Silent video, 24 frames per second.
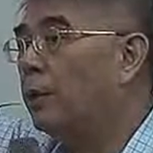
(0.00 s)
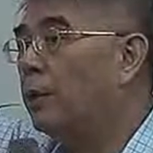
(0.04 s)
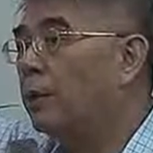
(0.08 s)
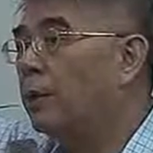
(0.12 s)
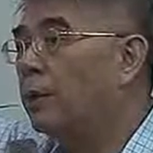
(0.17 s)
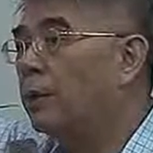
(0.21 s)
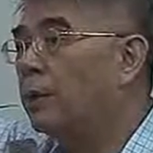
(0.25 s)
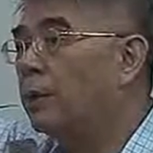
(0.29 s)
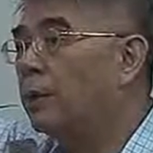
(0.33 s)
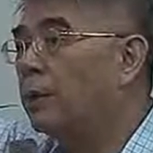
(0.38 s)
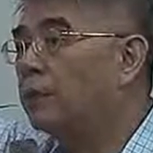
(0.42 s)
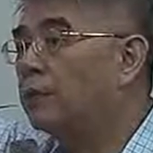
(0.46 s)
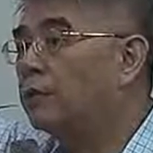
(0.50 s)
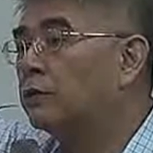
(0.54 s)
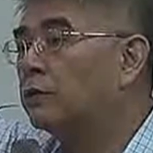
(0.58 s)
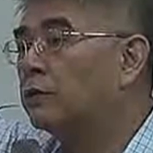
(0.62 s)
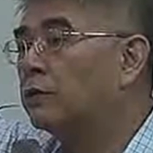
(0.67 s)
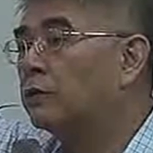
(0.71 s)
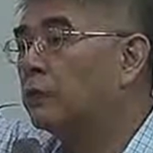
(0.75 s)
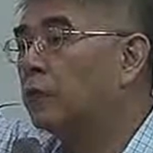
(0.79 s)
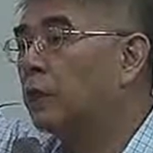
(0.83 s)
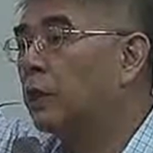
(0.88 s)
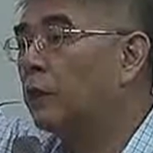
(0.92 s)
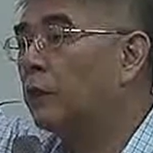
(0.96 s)
median 可能
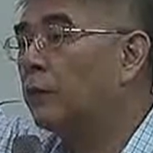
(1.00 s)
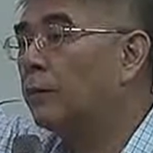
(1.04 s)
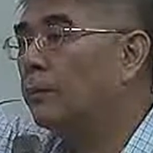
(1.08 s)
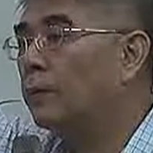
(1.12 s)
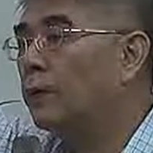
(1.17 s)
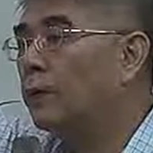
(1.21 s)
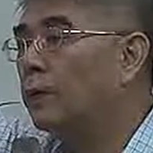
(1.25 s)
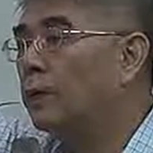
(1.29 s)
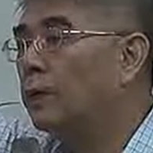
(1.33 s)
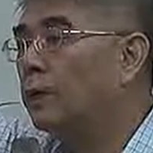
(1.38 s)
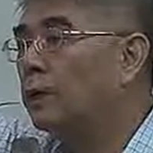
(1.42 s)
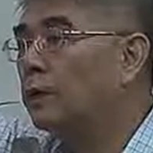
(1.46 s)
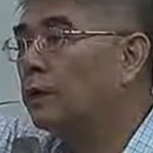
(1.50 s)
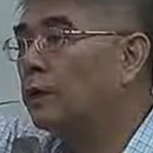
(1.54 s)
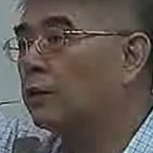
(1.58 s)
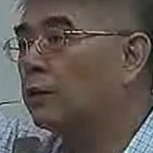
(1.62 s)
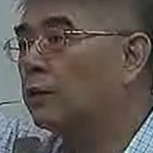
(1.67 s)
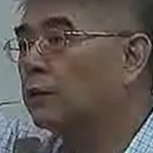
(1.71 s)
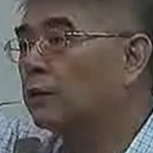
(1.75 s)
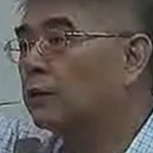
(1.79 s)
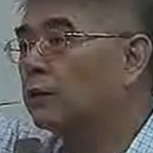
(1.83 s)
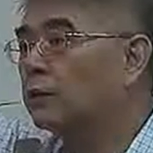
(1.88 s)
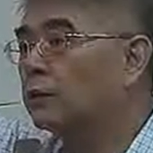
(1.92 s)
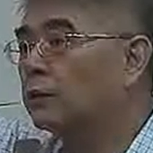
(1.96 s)
是多少？median
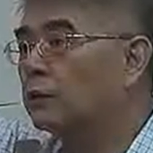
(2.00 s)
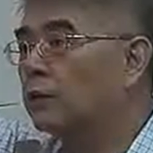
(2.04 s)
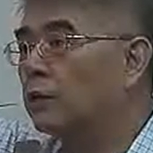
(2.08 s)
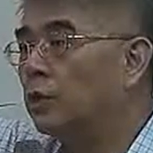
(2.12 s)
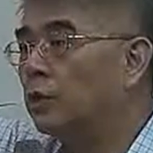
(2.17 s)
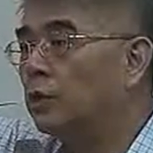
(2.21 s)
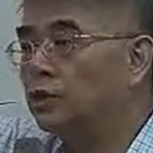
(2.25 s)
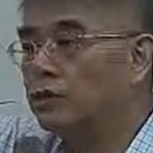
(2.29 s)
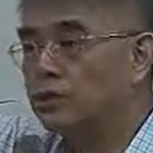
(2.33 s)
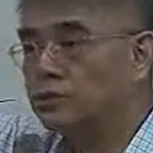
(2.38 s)
可能是